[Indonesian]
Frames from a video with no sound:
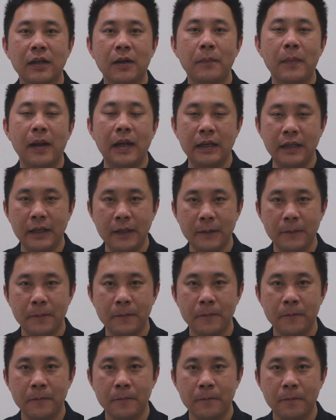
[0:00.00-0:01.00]
kembali,
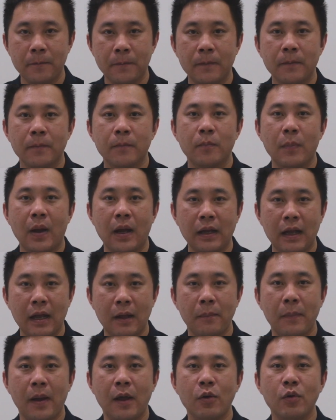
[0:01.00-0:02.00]

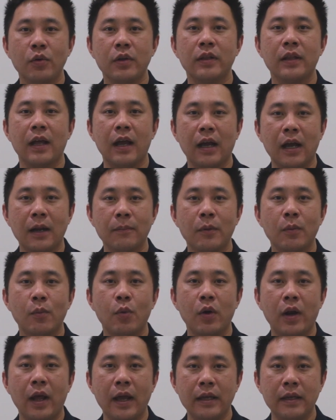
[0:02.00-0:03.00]
maka baru kita akan
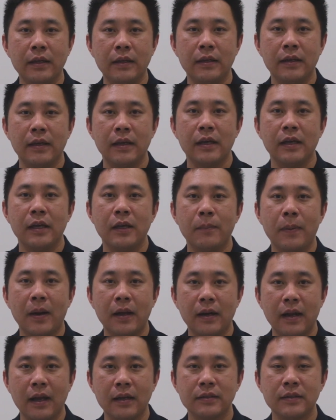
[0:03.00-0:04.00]
memulai
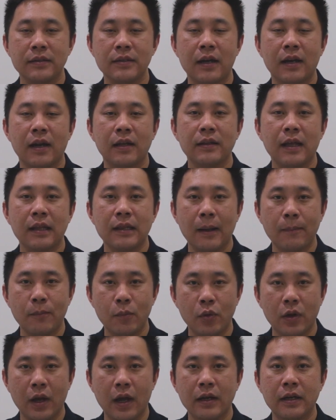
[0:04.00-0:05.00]
ibadah secara tatap
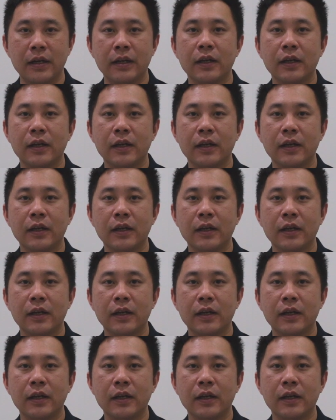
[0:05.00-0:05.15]
muka di